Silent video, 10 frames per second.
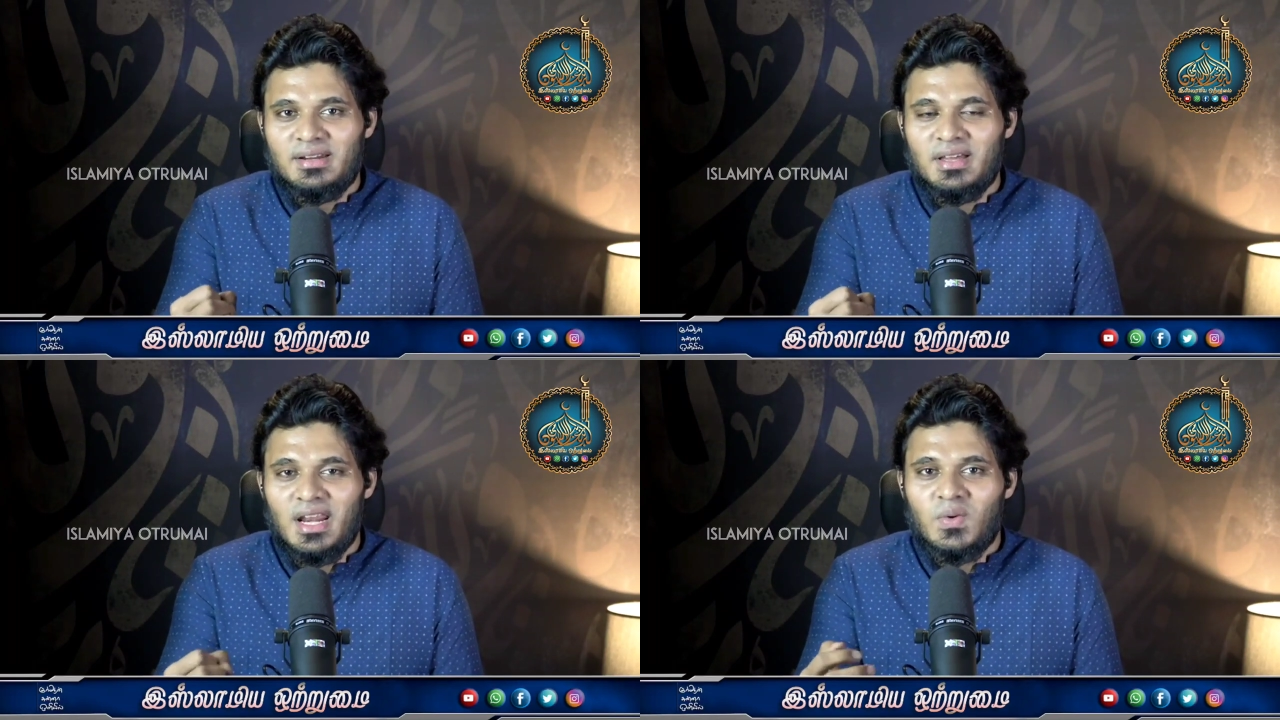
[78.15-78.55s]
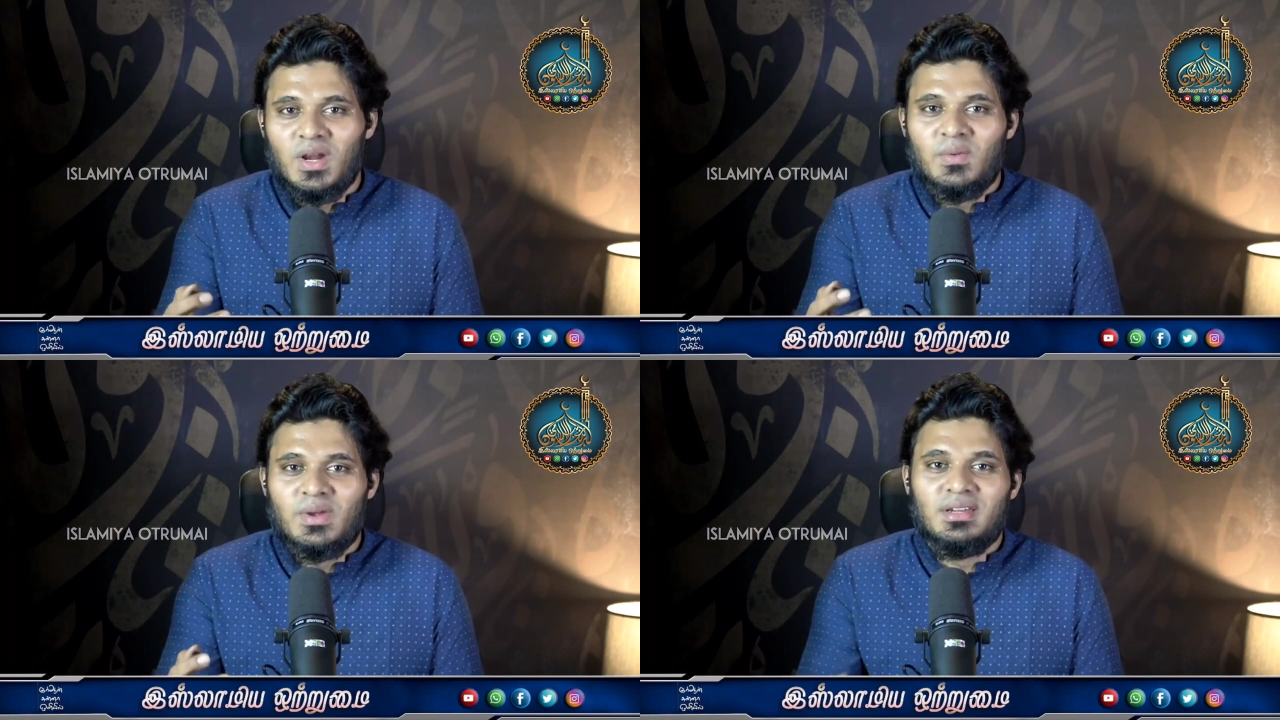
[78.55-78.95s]
கண்ணீரை
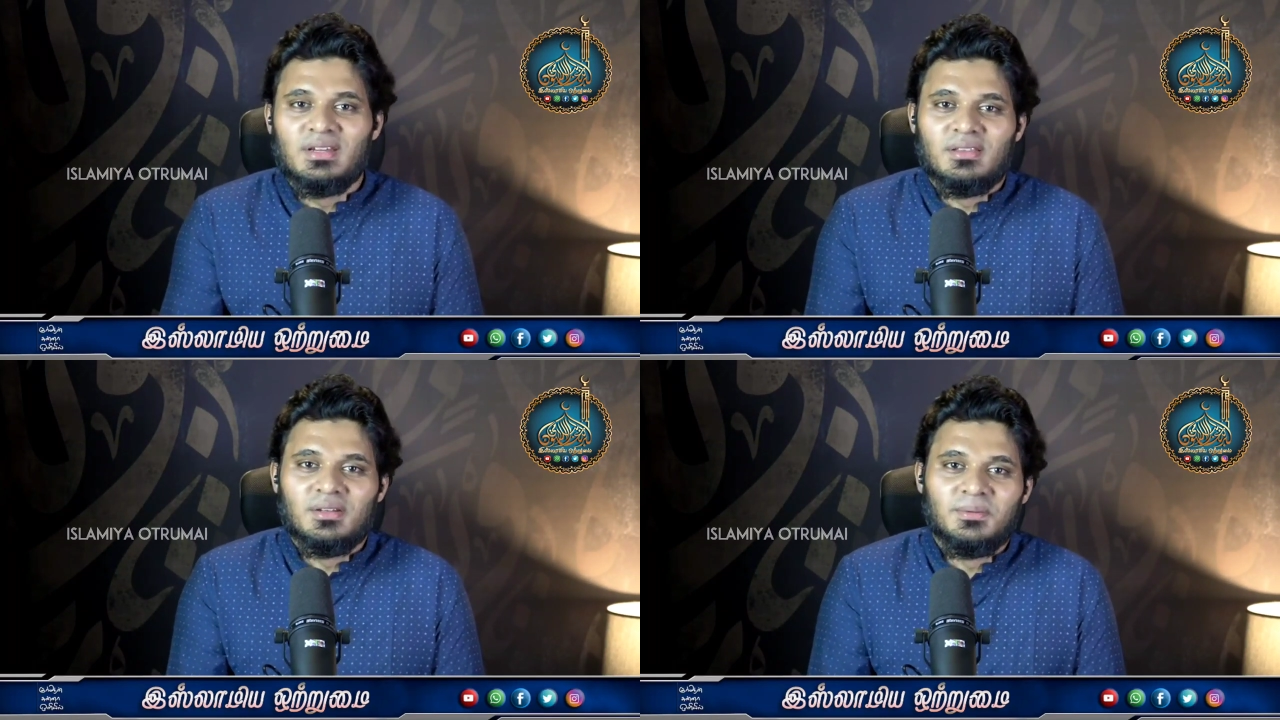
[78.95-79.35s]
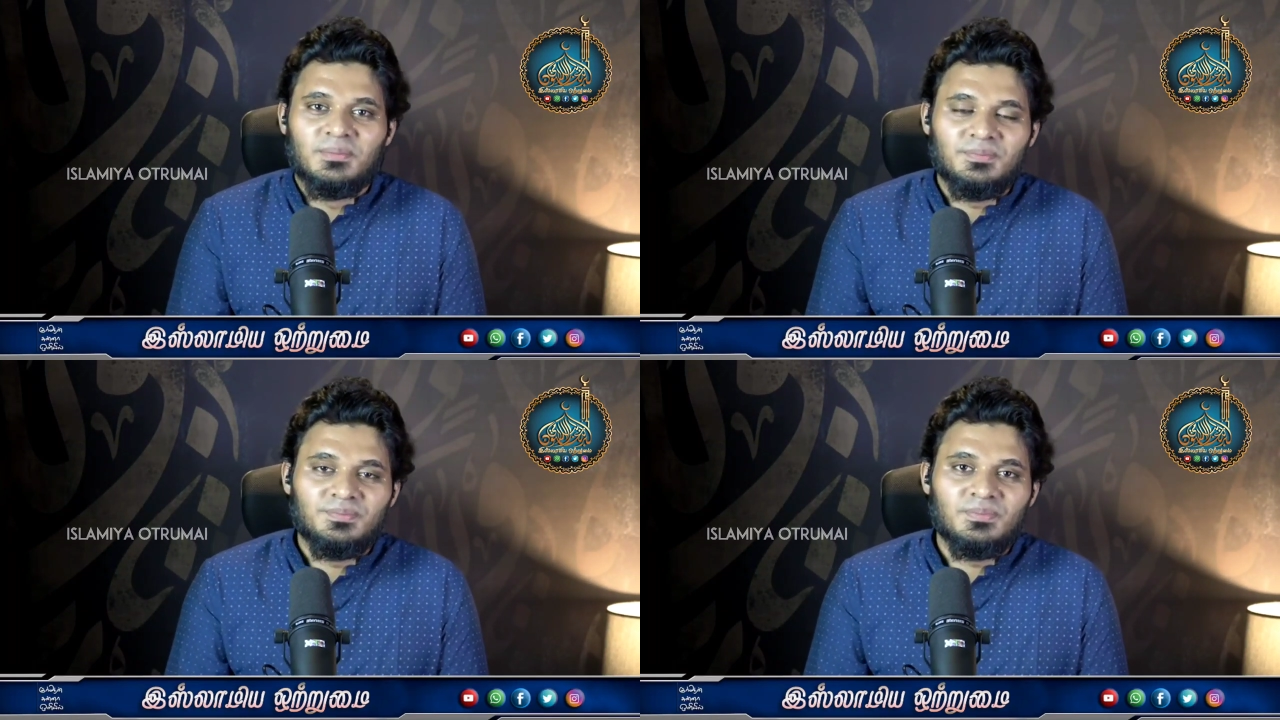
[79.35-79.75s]
வர வைக்கிறது
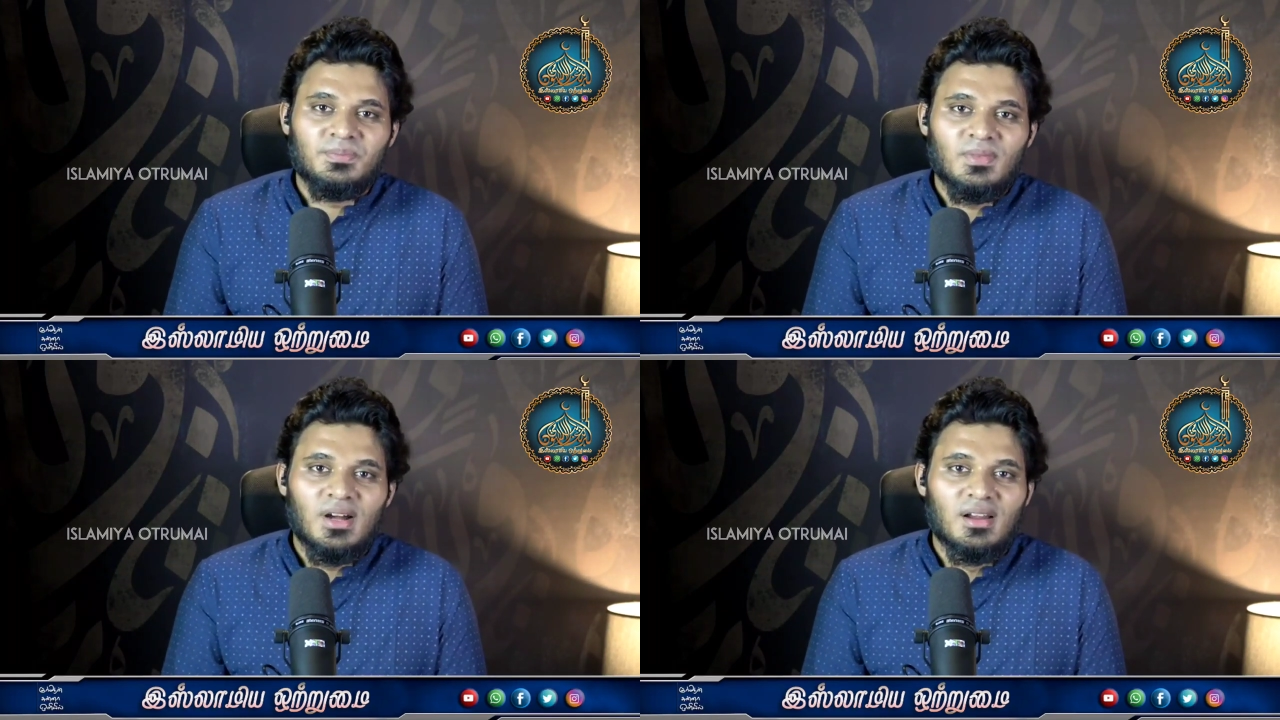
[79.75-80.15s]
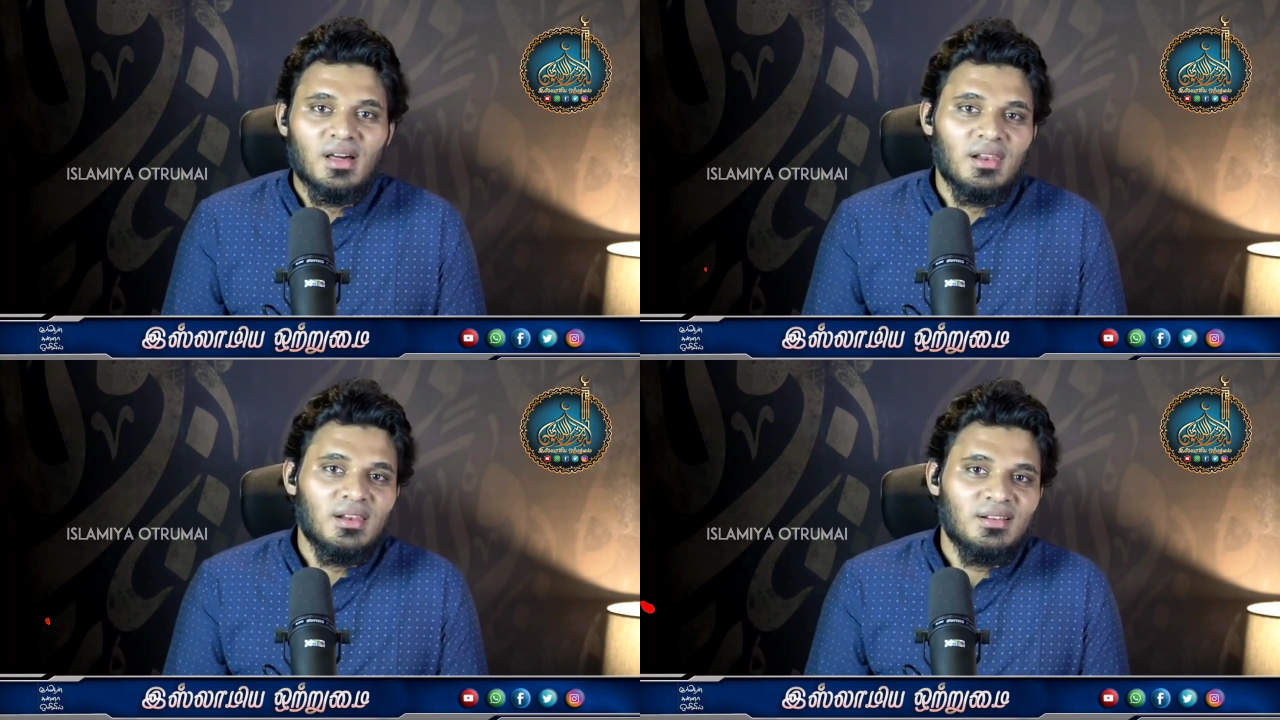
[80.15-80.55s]

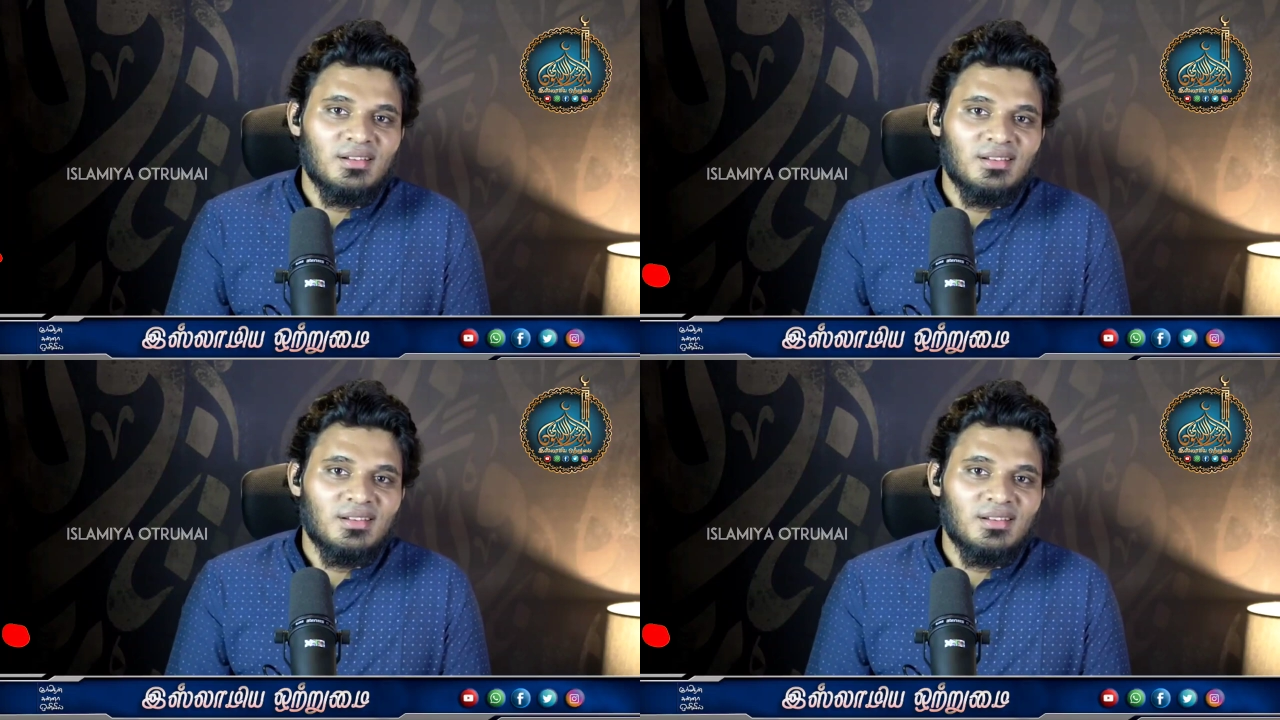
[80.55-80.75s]
ஆனால்